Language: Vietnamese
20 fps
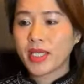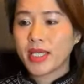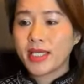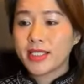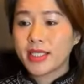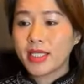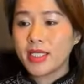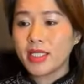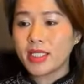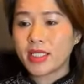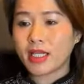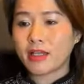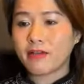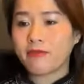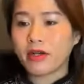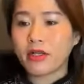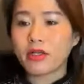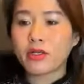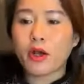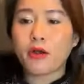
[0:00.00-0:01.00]
chính trị
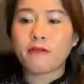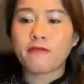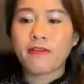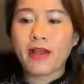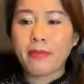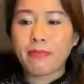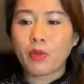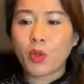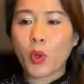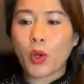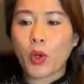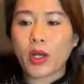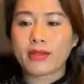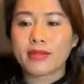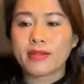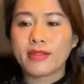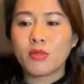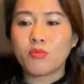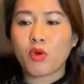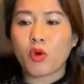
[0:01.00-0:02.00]
vẫn coi pháp luật
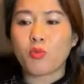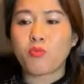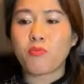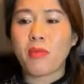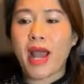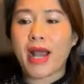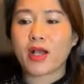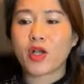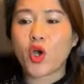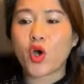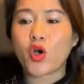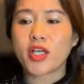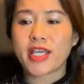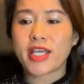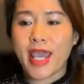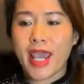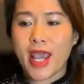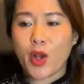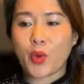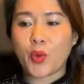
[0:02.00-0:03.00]
như một bà con
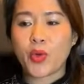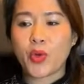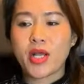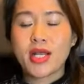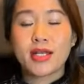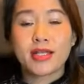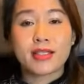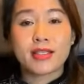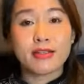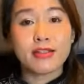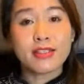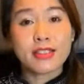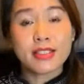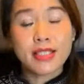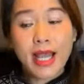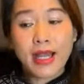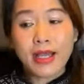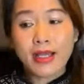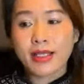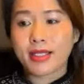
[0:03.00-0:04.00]
nghèo chữ
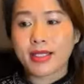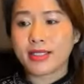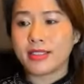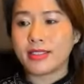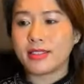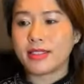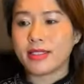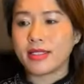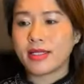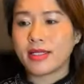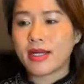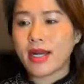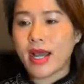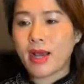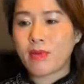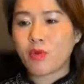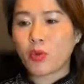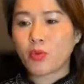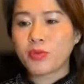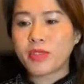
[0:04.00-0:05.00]
tăng cường là
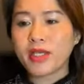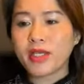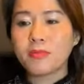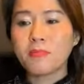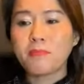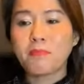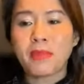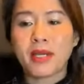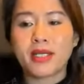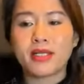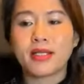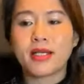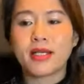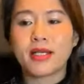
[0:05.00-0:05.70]
một chứng minh